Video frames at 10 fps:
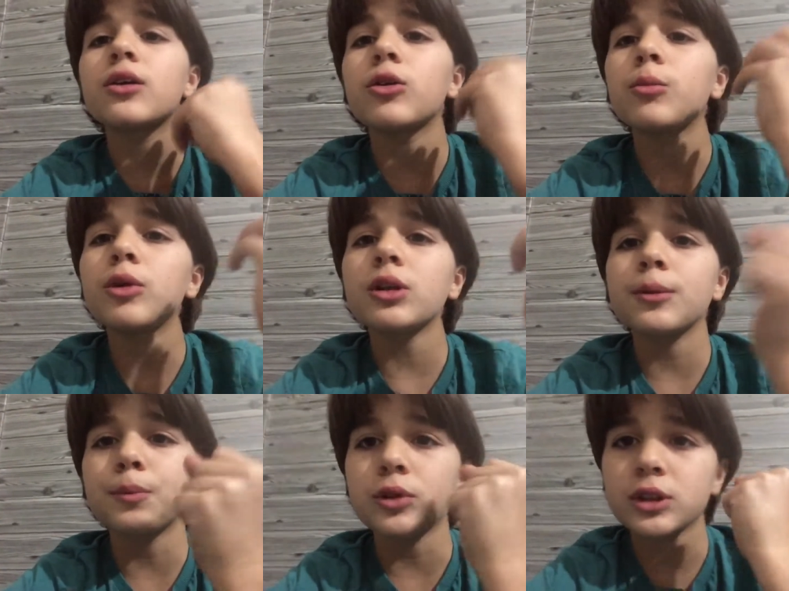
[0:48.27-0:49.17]
con molte
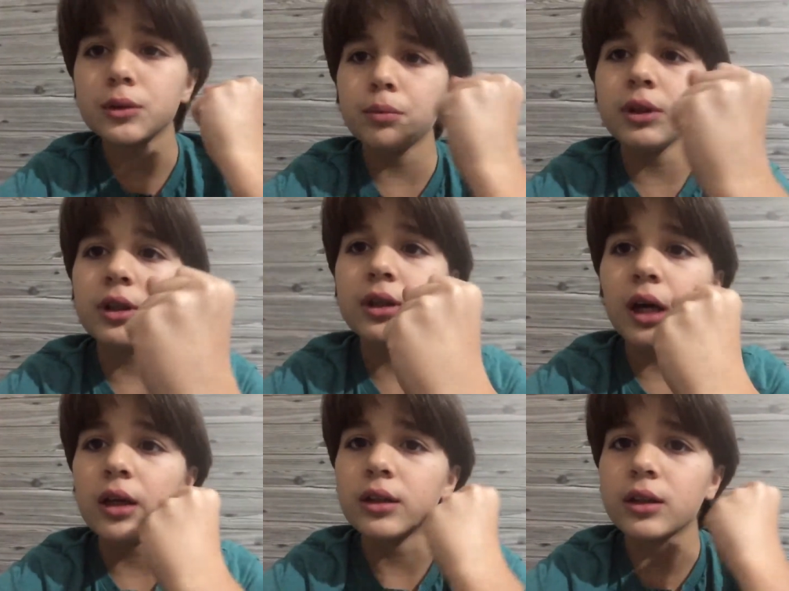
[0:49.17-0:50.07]

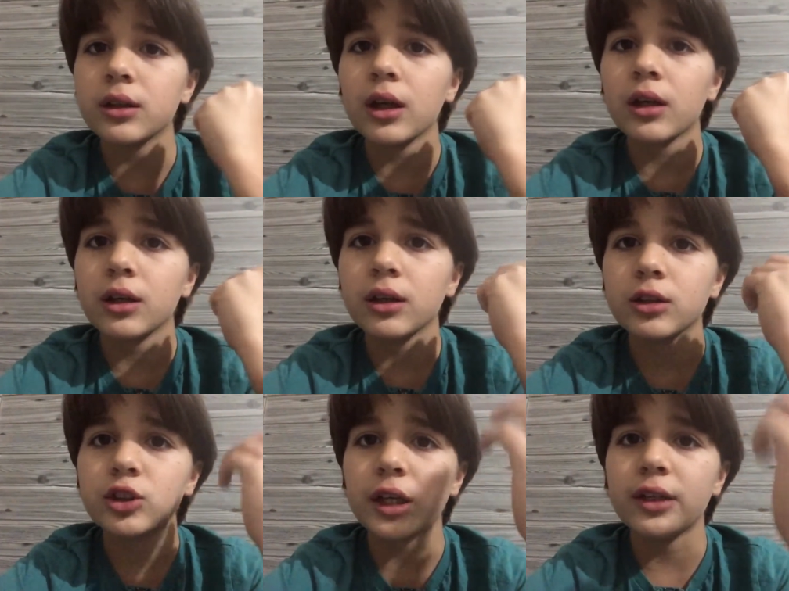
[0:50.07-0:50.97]
possibilità di andare,
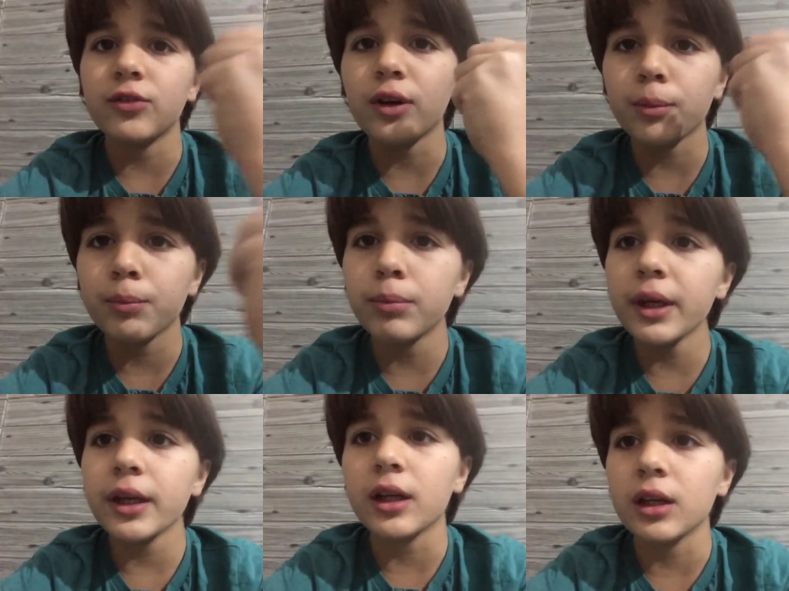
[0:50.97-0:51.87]
cioè di far
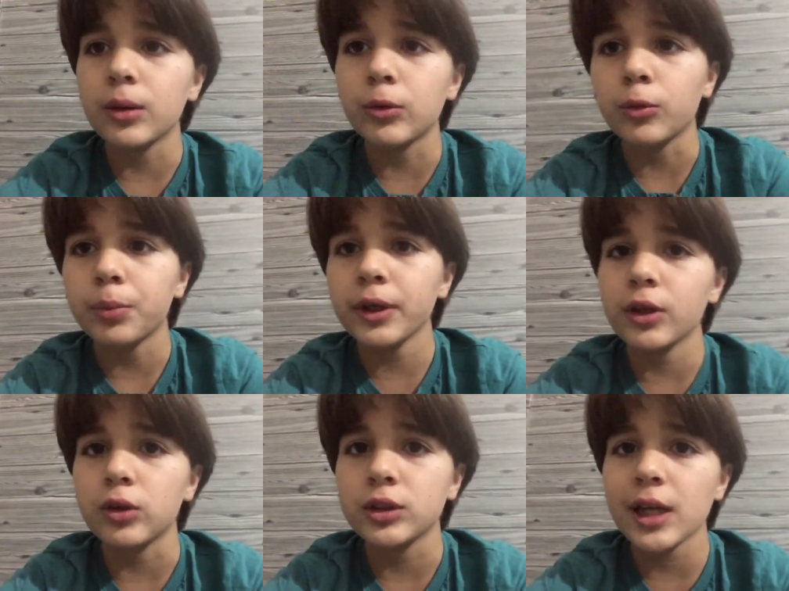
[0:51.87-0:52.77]
bene
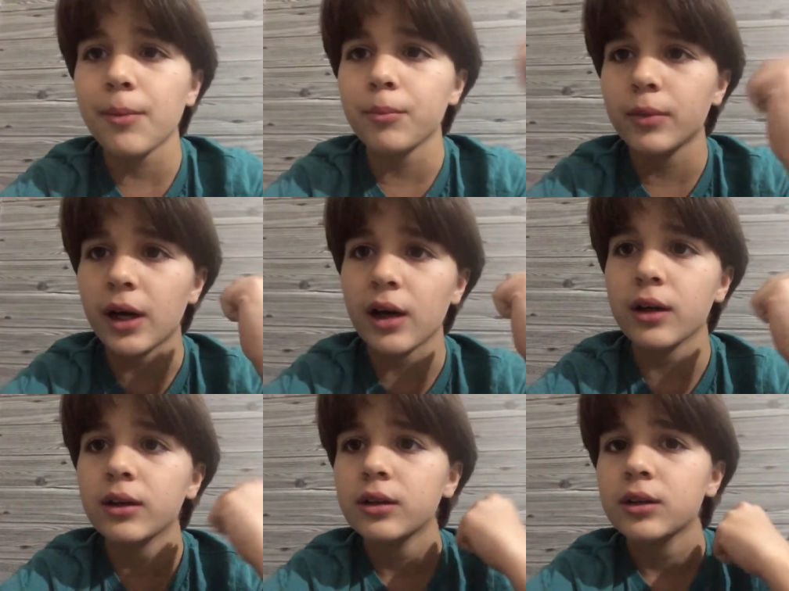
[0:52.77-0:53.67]
all'europeo, sembra,
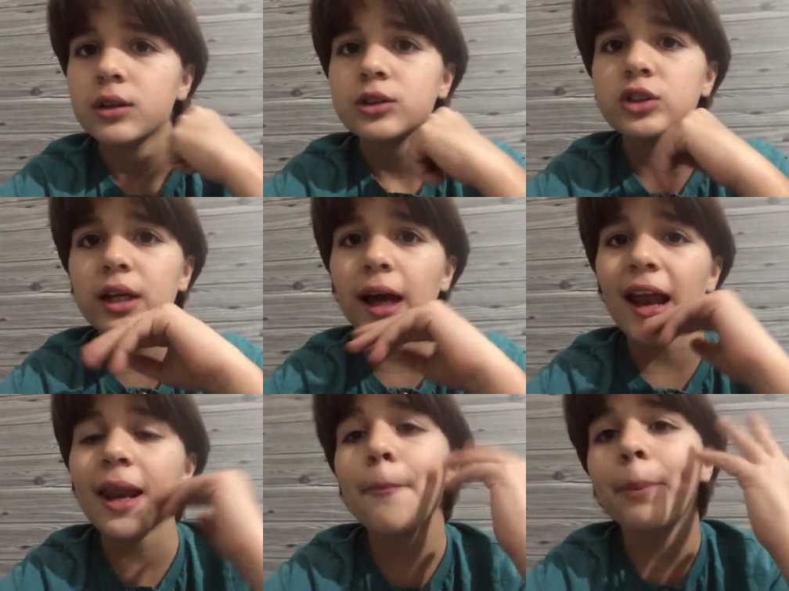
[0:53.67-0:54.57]
cioè
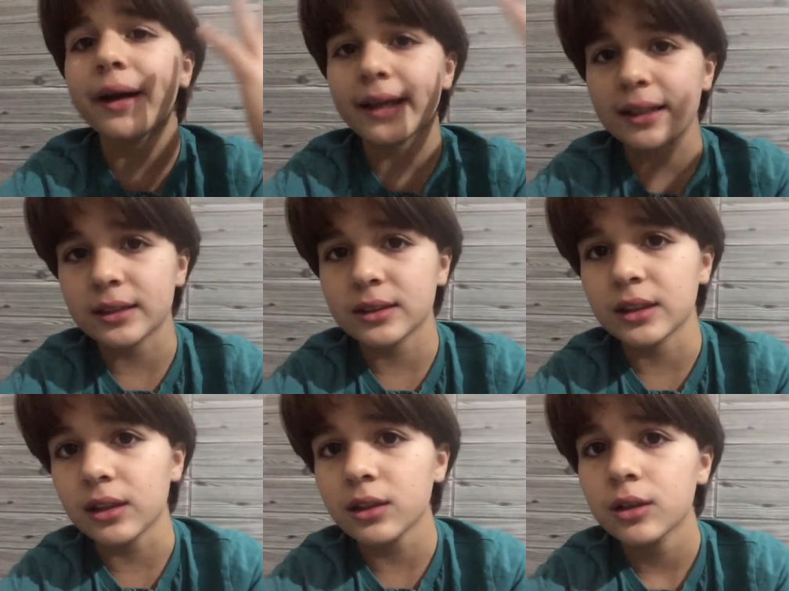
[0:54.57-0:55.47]

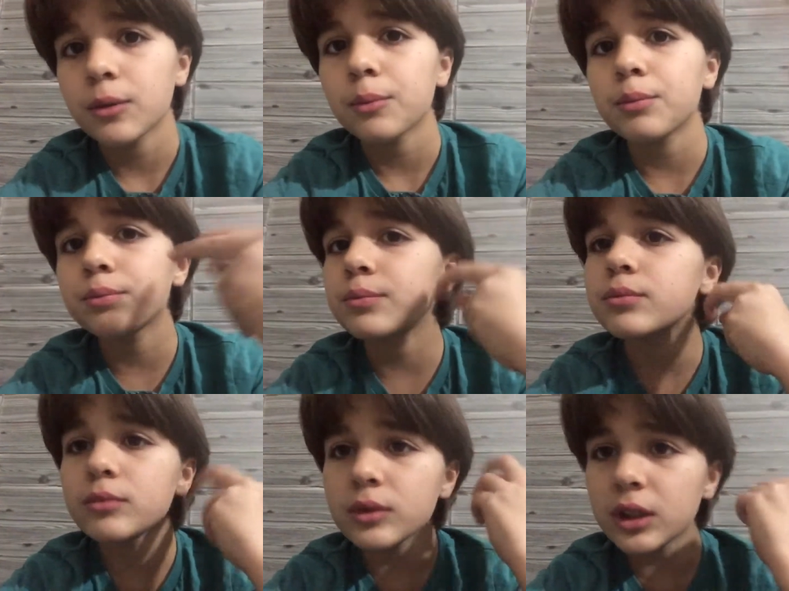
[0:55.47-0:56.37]
all'apparenza
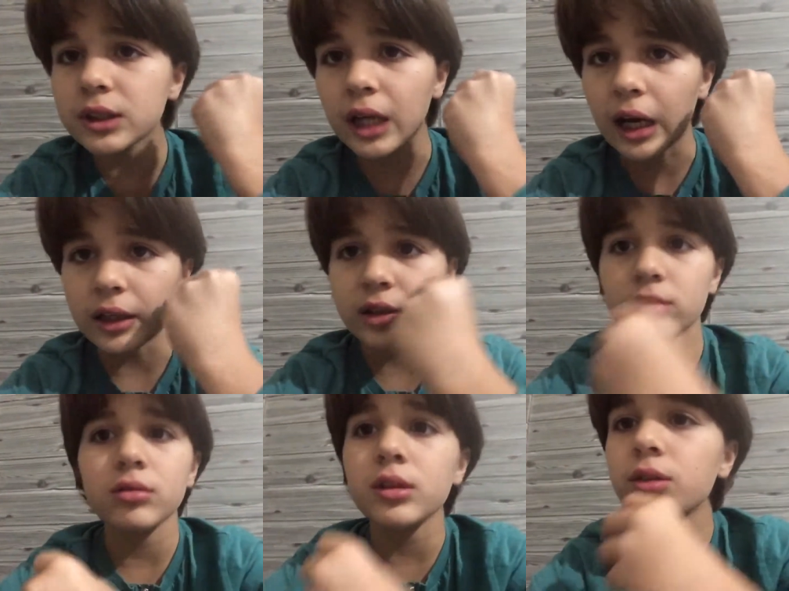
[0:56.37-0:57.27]
L'Italia
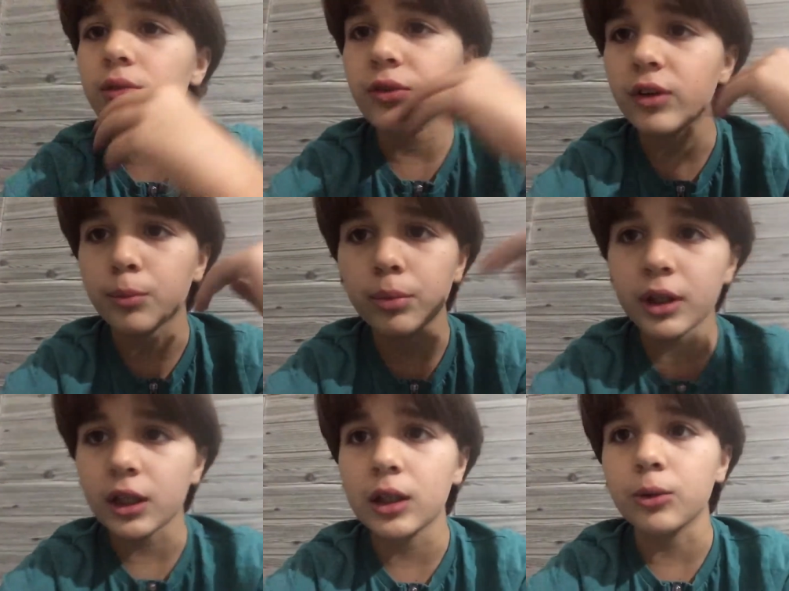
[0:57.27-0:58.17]
deve far
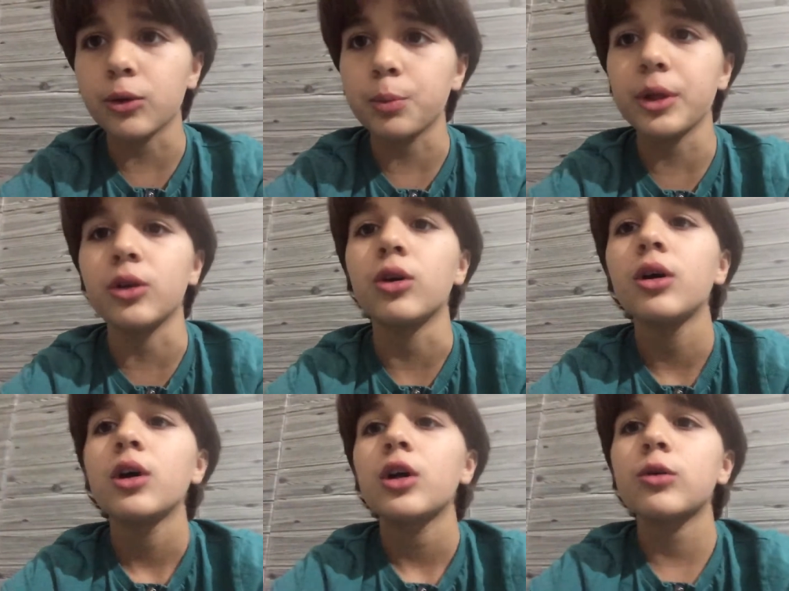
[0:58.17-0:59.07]
bene all'europeo.
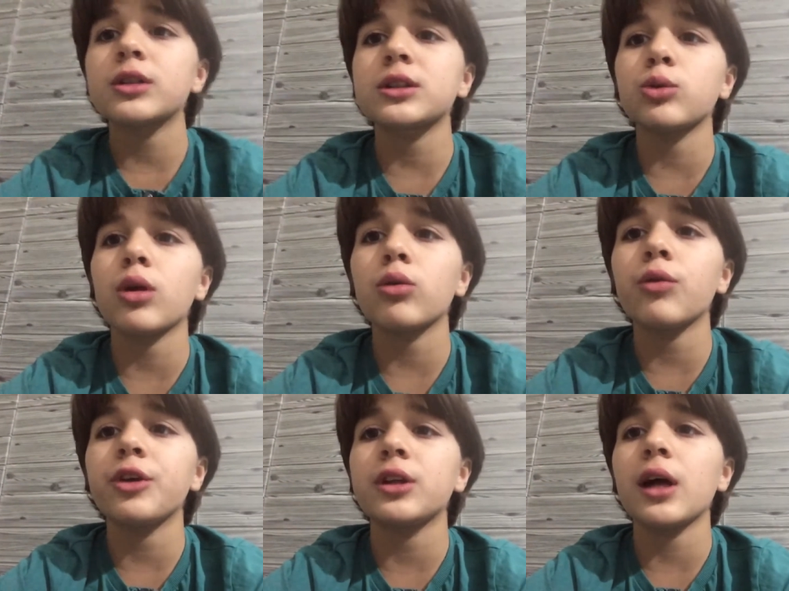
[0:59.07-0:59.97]
Questa è una
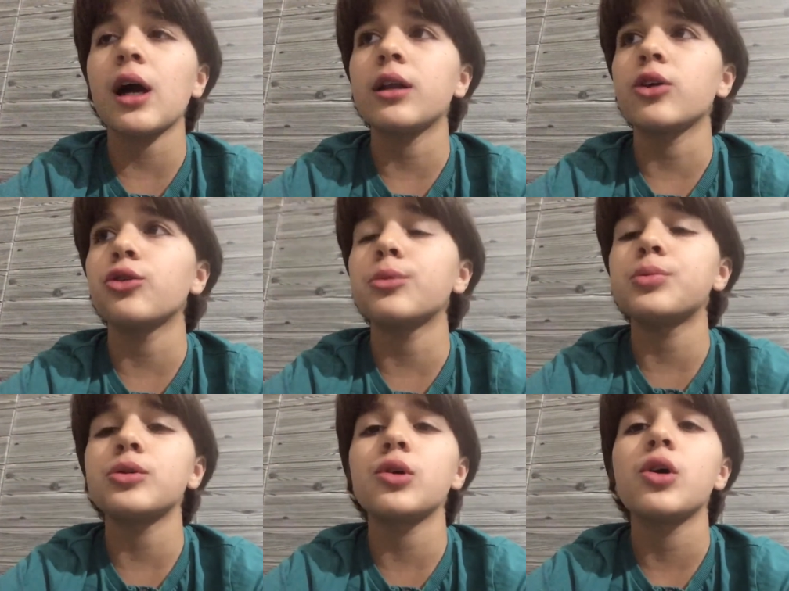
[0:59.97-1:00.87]
nuova Italia
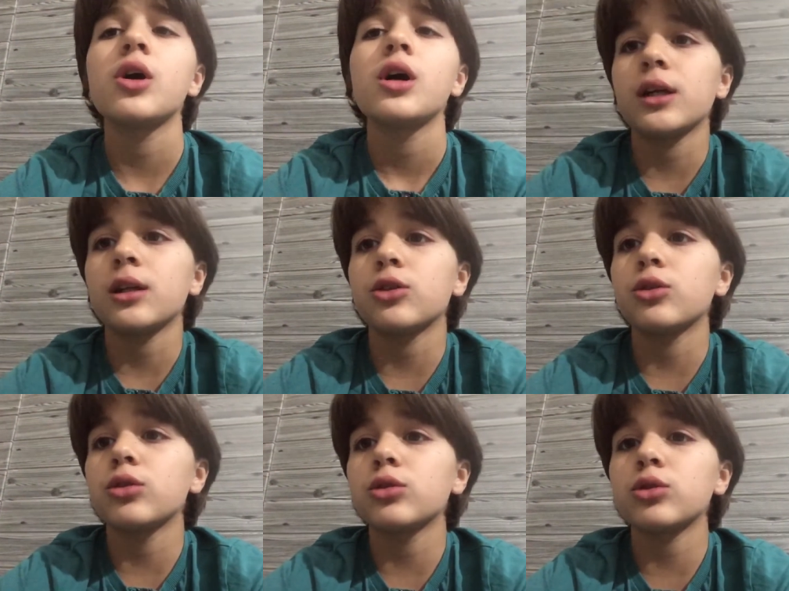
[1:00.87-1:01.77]
dopo
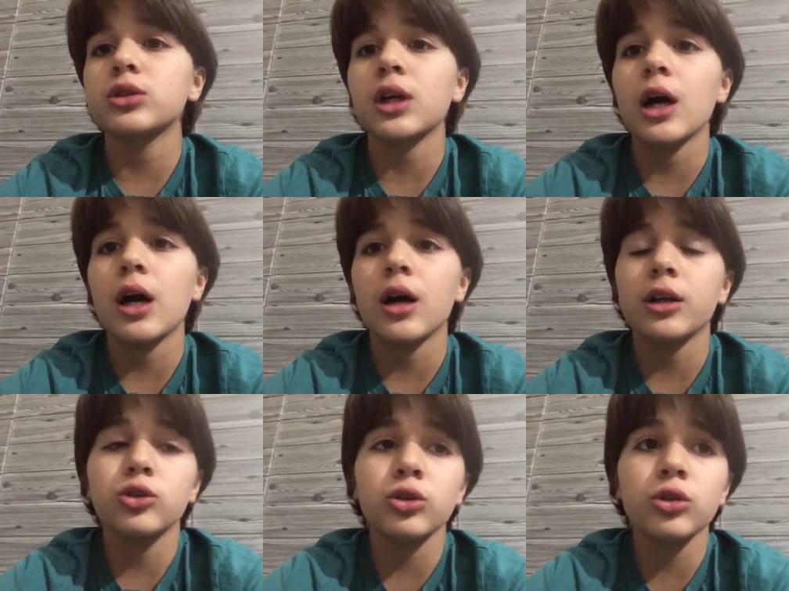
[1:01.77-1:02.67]
dolorosa, il
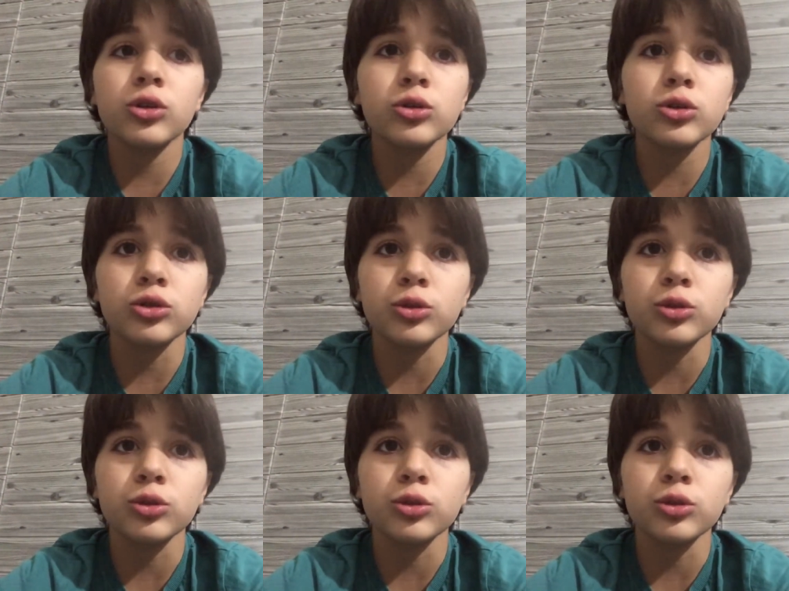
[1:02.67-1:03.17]
doloroso